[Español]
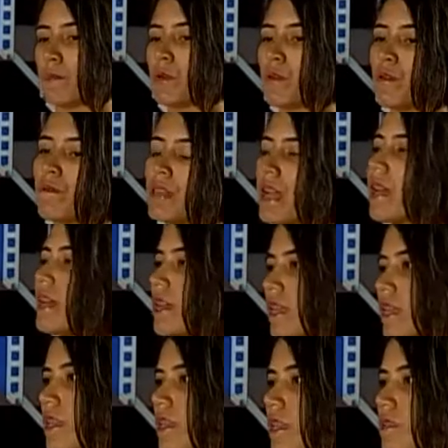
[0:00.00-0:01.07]
Bruno Viana,
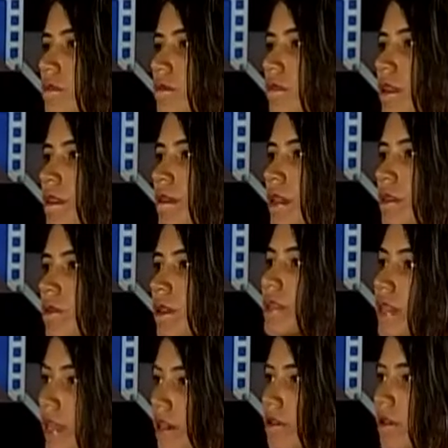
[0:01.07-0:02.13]
que es un evento
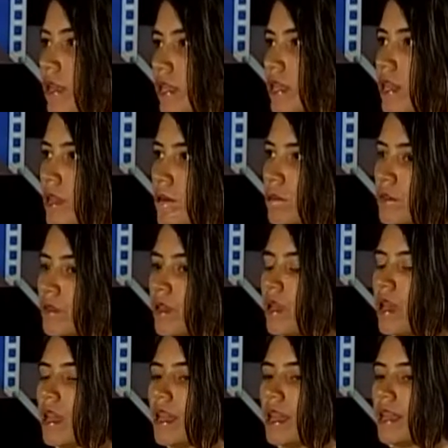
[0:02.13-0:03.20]
alterno que tenemos
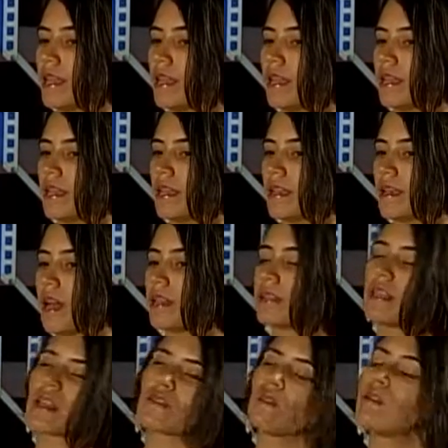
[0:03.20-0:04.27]
eh,
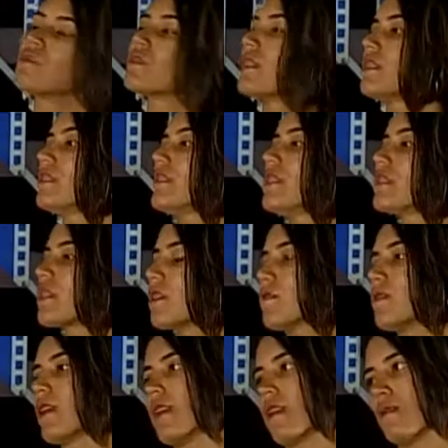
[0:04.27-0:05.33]
alterno a los seis días que
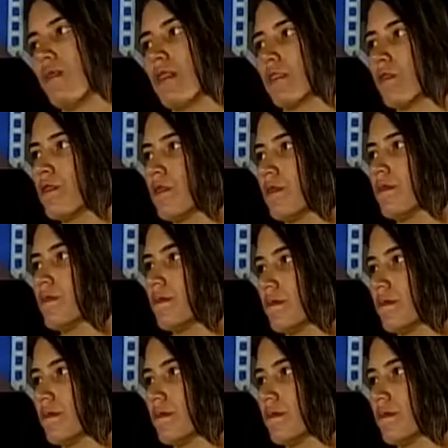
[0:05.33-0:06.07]
dura el laboratorio.